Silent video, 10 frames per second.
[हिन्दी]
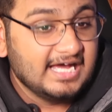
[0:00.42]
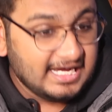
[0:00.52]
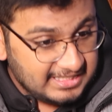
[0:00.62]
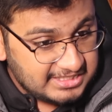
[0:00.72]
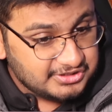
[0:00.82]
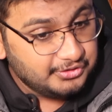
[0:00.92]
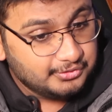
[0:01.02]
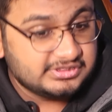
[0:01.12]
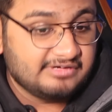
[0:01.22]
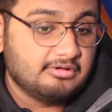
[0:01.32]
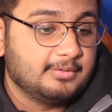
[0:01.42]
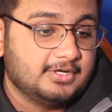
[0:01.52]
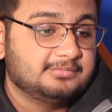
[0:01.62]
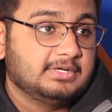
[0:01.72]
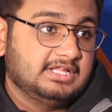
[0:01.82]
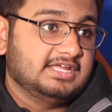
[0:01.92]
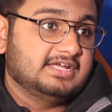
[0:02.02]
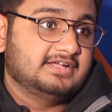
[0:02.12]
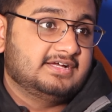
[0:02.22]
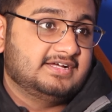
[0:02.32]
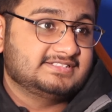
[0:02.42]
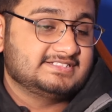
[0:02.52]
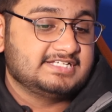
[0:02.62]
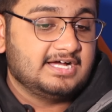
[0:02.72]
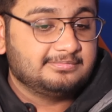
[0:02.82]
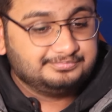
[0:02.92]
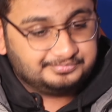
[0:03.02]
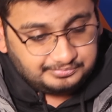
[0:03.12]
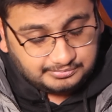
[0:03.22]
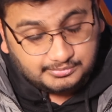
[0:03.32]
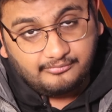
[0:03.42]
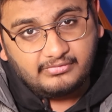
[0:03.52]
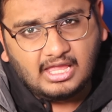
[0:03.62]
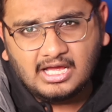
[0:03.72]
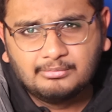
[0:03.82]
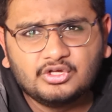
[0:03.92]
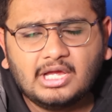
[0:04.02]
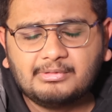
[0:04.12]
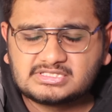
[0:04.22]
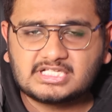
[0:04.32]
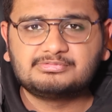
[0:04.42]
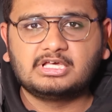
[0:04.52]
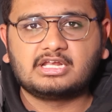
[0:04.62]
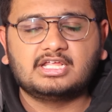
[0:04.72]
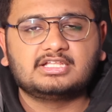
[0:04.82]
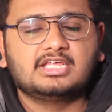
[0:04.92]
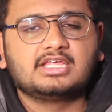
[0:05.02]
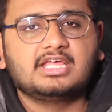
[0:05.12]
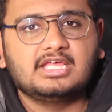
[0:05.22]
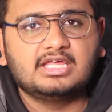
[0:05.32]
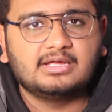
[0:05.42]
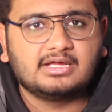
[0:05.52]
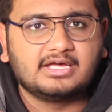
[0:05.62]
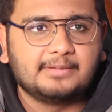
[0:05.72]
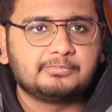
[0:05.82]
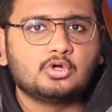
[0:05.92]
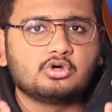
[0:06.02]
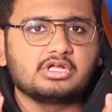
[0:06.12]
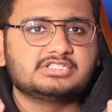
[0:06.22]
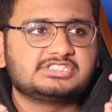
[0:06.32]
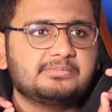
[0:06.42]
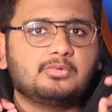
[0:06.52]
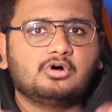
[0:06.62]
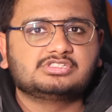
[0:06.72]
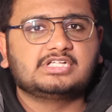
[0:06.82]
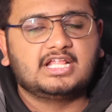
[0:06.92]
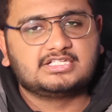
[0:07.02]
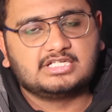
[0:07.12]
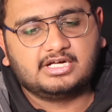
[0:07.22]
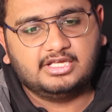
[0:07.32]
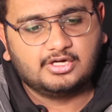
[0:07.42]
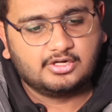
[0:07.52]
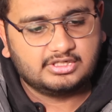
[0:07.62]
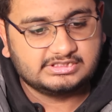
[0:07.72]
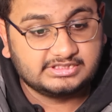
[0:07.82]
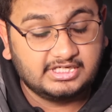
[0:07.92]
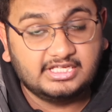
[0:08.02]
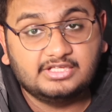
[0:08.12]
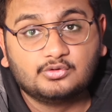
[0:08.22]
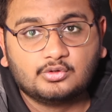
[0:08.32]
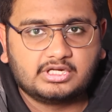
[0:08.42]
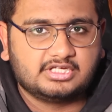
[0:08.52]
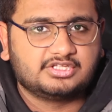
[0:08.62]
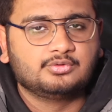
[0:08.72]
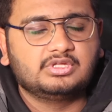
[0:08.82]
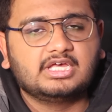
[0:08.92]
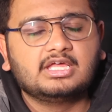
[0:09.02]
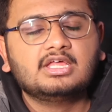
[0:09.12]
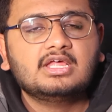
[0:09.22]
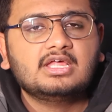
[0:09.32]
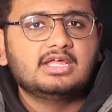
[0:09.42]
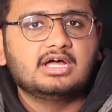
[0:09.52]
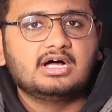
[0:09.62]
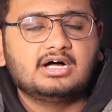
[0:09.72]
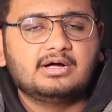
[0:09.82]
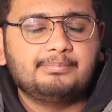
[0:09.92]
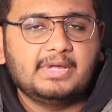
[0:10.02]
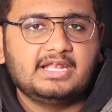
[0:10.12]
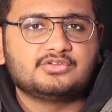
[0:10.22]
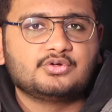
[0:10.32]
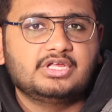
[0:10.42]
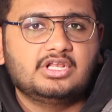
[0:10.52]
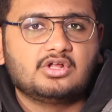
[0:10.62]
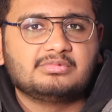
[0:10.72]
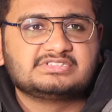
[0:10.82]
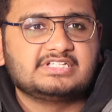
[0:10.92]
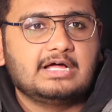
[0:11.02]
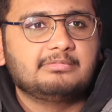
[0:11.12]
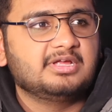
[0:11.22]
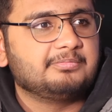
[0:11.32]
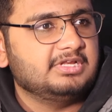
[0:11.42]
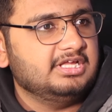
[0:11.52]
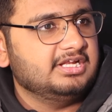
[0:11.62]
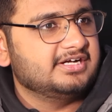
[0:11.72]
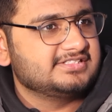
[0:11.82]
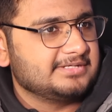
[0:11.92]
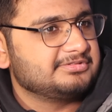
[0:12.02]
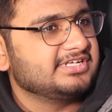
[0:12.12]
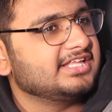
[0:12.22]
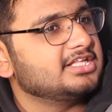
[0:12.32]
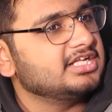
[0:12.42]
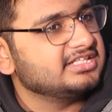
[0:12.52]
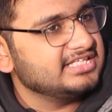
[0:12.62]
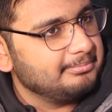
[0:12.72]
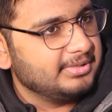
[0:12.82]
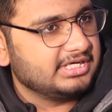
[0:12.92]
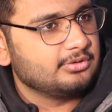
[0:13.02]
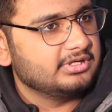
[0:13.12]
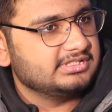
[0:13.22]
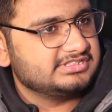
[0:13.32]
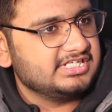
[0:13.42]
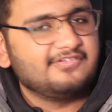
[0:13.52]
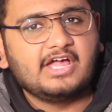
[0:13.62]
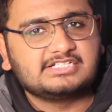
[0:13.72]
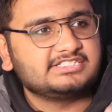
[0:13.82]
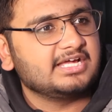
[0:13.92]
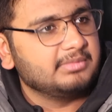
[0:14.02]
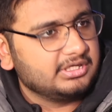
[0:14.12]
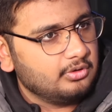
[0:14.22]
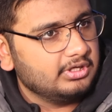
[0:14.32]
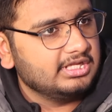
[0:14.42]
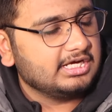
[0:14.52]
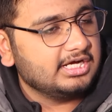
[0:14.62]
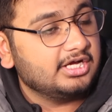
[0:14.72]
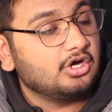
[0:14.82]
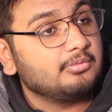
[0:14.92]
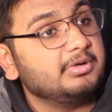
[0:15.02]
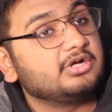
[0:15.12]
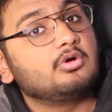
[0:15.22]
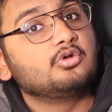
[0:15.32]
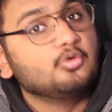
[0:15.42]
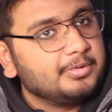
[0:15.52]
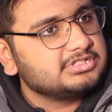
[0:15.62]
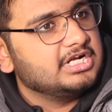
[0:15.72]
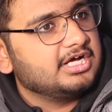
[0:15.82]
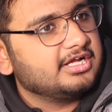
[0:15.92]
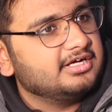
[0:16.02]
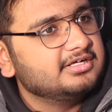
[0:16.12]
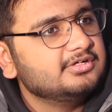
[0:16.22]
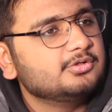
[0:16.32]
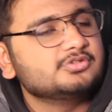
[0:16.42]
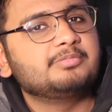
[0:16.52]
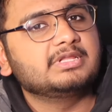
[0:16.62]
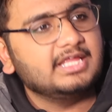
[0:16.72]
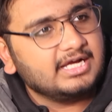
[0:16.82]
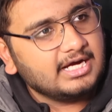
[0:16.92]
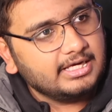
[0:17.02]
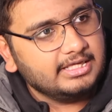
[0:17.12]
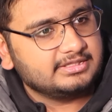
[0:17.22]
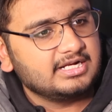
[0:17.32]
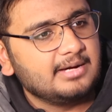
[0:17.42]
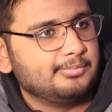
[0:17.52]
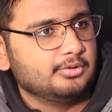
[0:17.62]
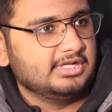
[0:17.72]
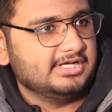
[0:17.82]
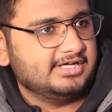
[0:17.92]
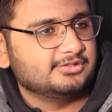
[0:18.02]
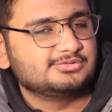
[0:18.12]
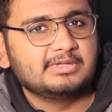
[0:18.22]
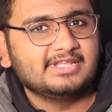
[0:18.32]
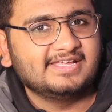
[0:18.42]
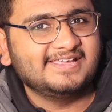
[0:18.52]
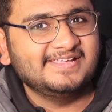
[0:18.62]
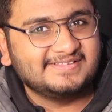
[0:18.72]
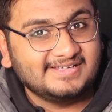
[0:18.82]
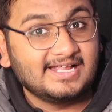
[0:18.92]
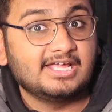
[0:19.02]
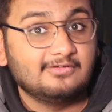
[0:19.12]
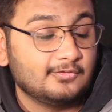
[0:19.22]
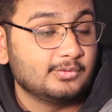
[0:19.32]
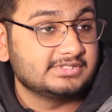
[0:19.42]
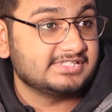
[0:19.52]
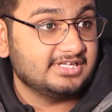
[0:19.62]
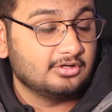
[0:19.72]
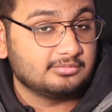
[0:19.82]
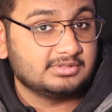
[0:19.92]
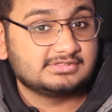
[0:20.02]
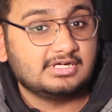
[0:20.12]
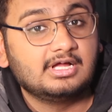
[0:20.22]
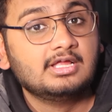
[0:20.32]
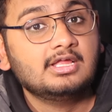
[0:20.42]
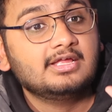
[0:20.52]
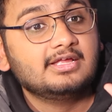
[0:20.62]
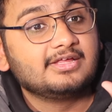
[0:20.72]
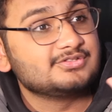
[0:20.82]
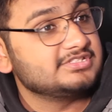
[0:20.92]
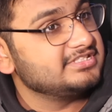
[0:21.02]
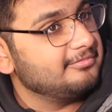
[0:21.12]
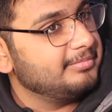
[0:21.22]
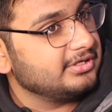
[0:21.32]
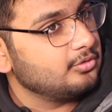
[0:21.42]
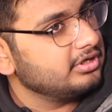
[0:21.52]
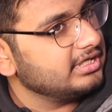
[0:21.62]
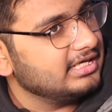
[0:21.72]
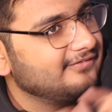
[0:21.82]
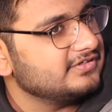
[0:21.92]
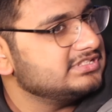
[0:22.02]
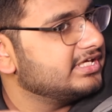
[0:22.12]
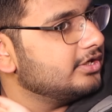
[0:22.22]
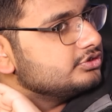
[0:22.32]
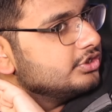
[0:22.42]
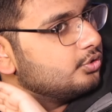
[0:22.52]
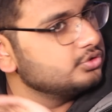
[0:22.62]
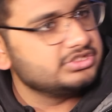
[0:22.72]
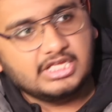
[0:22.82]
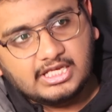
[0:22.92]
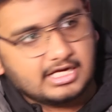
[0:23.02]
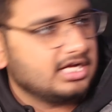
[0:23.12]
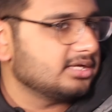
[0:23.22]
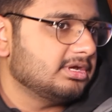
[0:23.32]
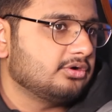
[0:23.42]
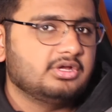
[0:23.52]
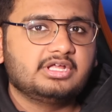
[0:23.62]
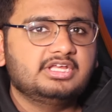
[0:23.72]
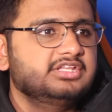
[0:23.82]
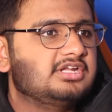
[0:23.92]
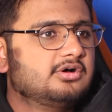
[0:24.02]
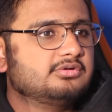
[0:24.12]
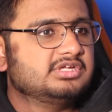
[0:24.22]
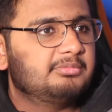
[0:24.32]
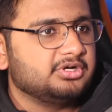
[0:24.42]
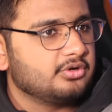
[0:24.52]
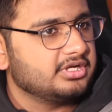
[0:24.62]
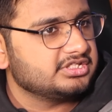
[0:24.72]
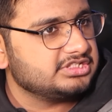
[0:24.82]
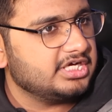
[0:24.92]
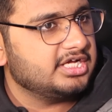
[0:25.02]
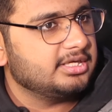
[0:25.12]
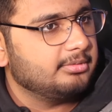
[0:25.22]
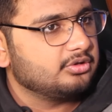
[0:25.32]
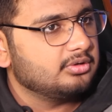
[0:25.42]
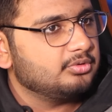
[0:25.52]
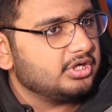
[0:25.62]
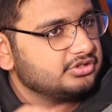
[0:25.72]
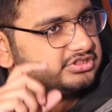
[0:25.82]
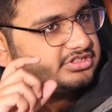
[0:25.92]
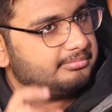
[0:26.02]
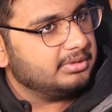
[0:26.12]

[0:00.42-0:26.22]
अगली जो न्यूज़ है वो बहुत बड़ी है असर साहब हम लोग यहाँ पर डिस्कस भी कर रहे थे कि क्रिप्टो करेंसी बहुत ज़्यादा चल रही है और रिसेंटली दो हरकतें हुई हैं पहले तो इलॉन मस्क साहब ने अपनी डिस्क्रिप्शन के अंदर लिख दिया बिटकॉइन सिर्फ हैश हम्म। बिटकॉइन लिखा है और बिटकॉइन ऊपर चला गया उस बंदे का इतना पुल है उस बंदे की इतना इन्फ्लुएंस है इलॉन मस्क का कि उसने सिर्फ बिटकॉइन का लफज लिखा उसने कुछ नहीं लिखा कि मैं कोई खरीद रहा हूँ या बिटकॉइन अच्छा है या बिटकॉइन बुरा है उसने सिर्फ